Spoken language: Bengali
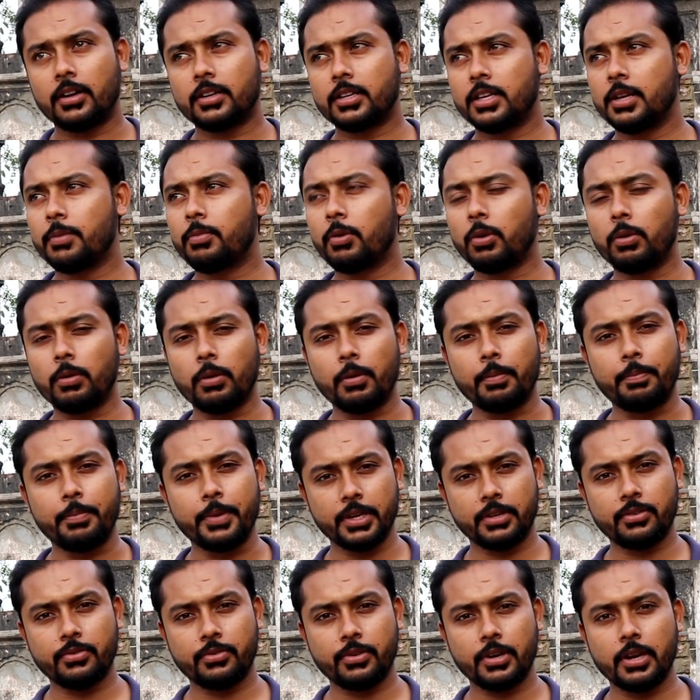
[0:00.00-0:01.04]
কি বলবো
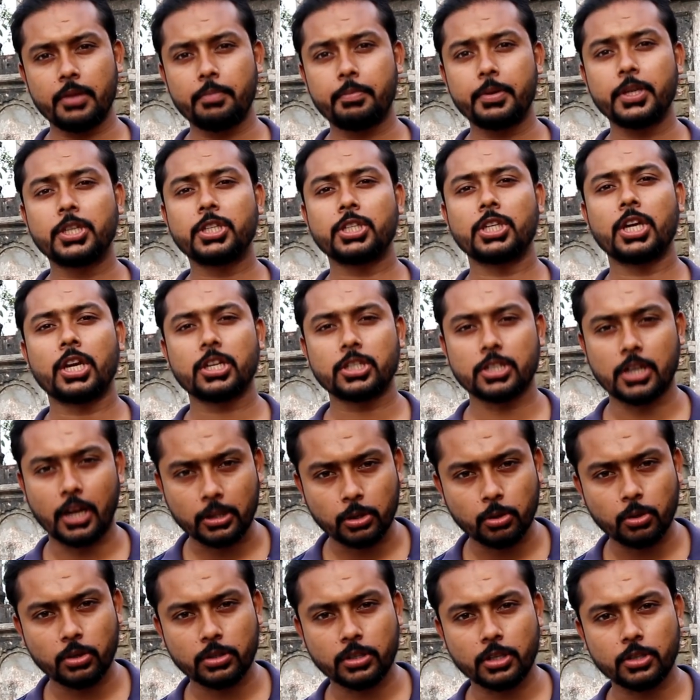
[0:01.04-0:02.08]
বিট্রে
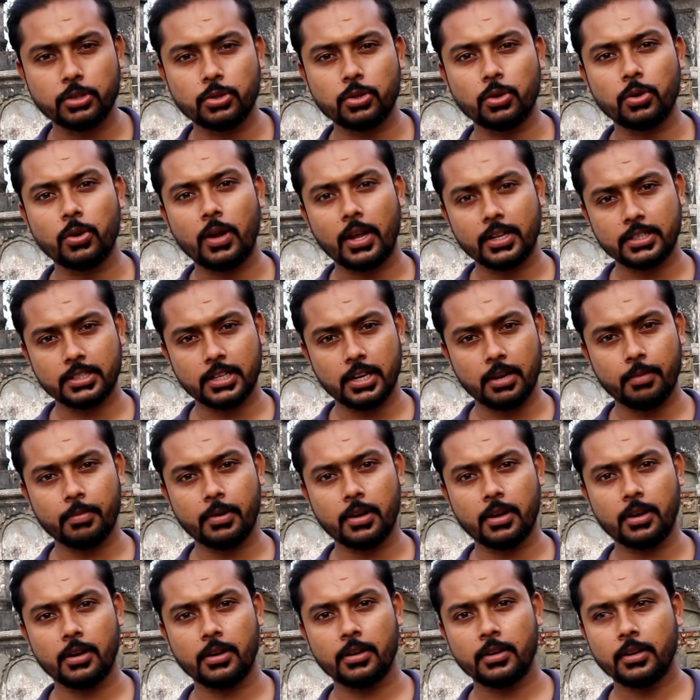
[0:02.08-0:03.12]
বিশ্বাসঘাতকতার জন্য আজকে
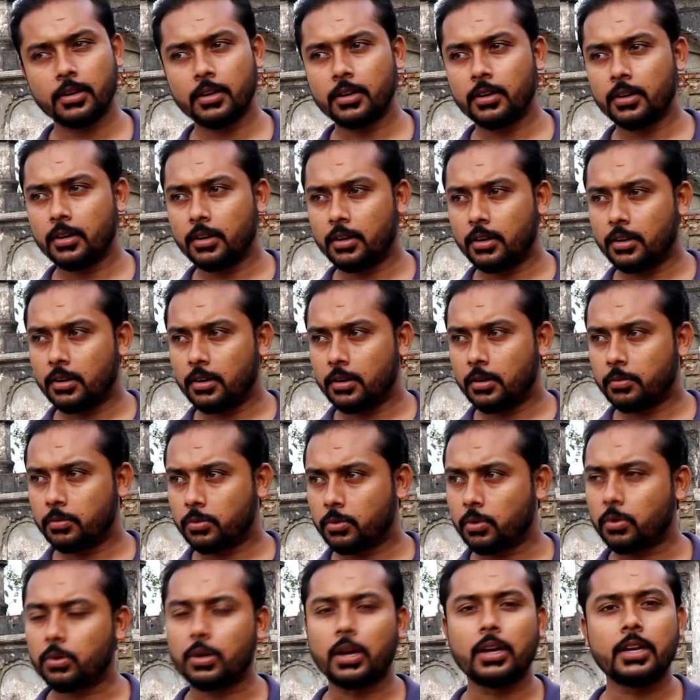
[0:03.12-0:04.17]
আমরা
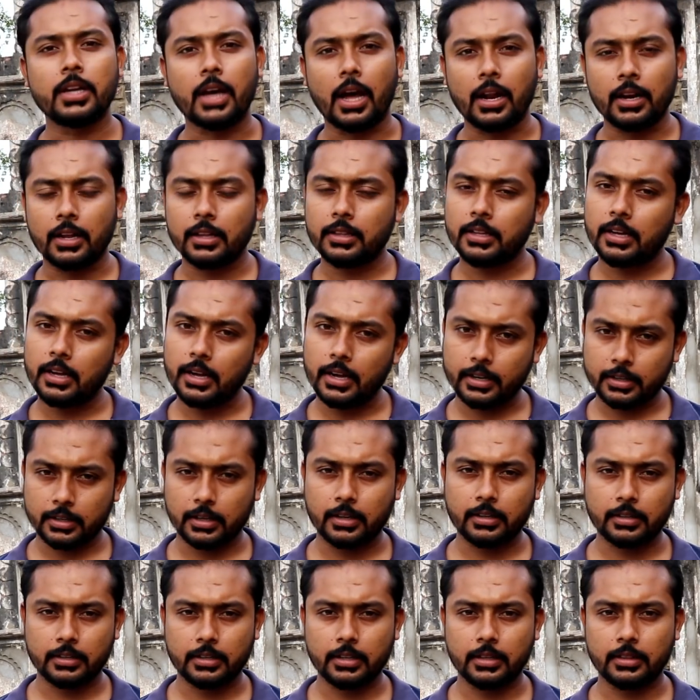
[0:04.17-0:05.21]
টোটালি আলাদা একটা
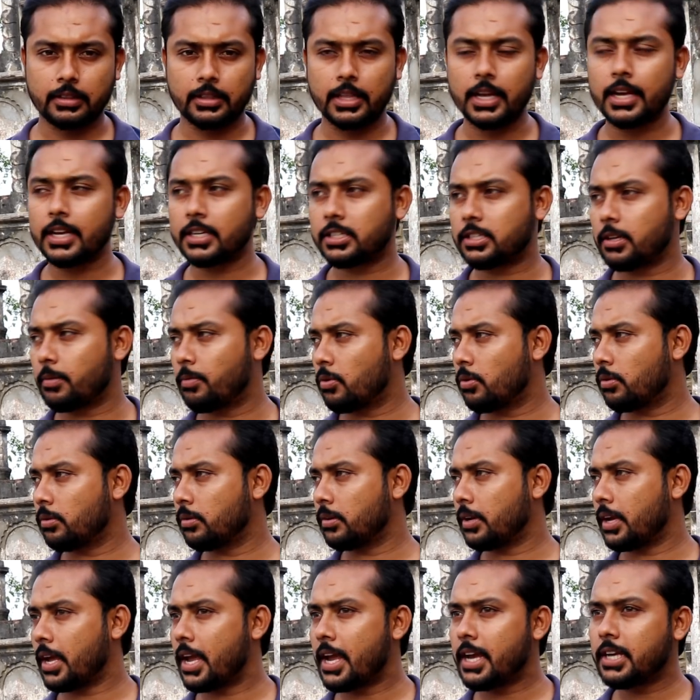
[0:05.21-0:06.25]
একটা দেশ এবং
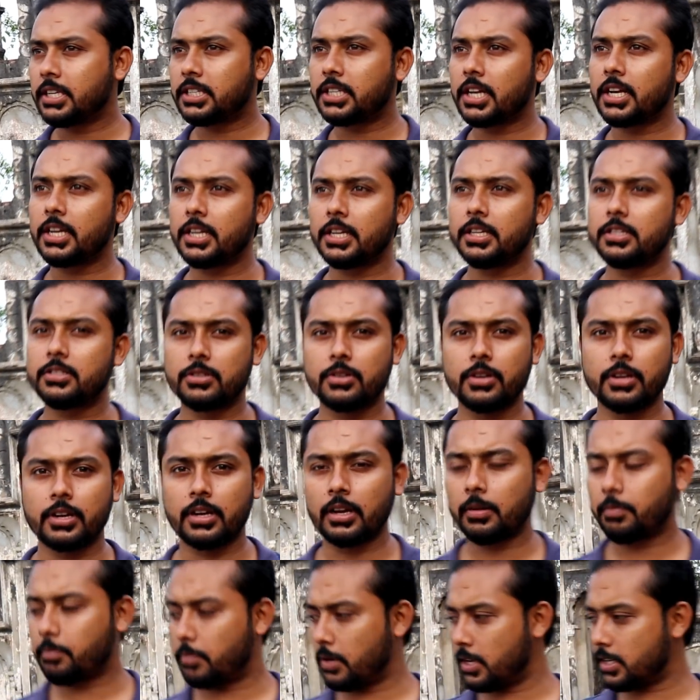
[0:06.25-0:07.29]
এই সেই
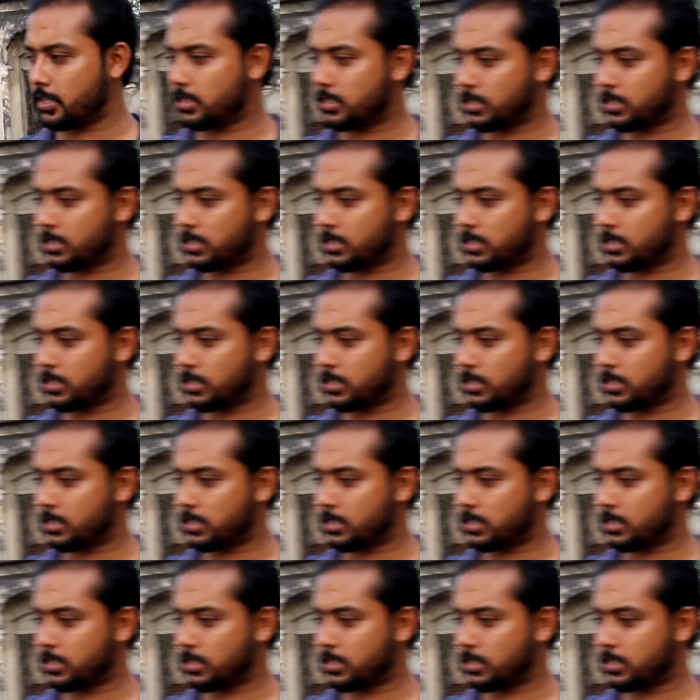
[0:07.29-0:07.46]
হিস্ট্রিক্যাল প্লেস